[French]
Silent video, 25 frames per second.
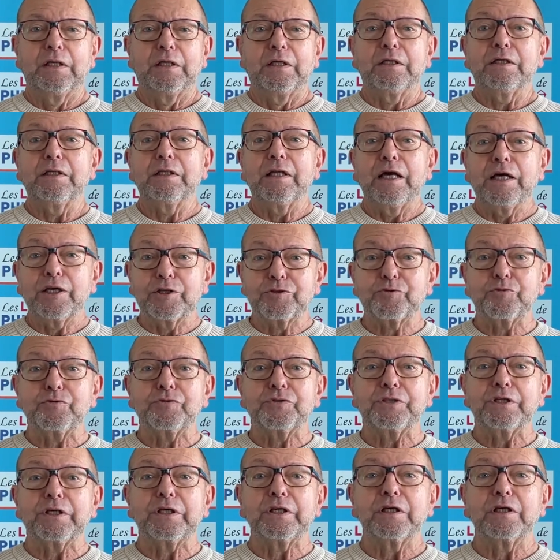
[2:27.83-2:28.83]
Il a
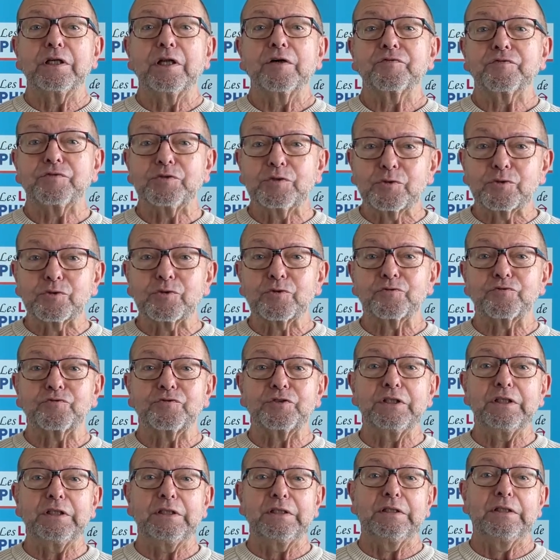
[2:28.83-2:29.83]
étudié la
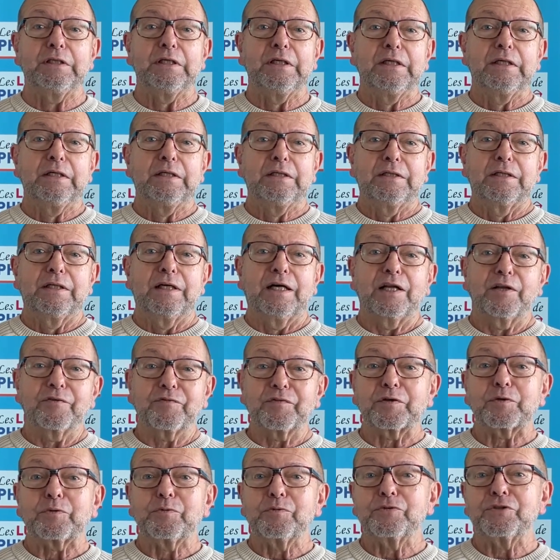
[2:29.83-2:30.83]
philosophie à la
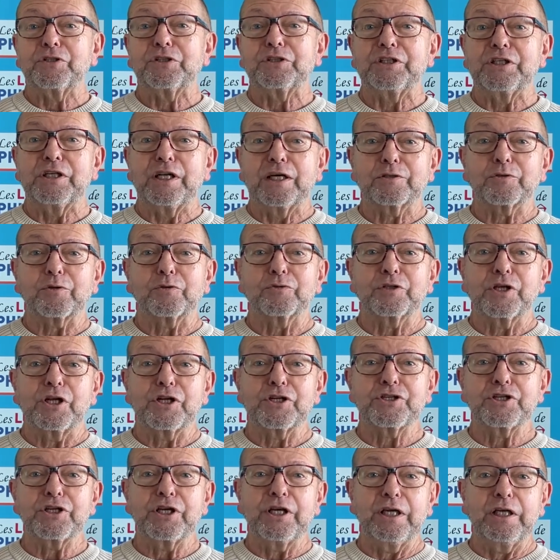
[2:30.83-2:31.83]
faculté des lettres
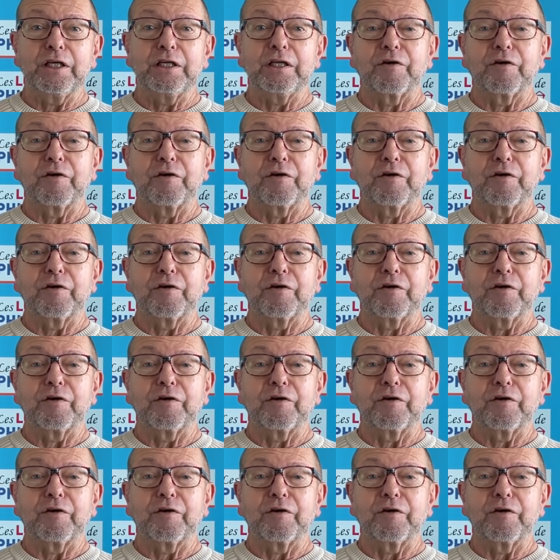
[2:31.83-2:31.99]
d'Alger.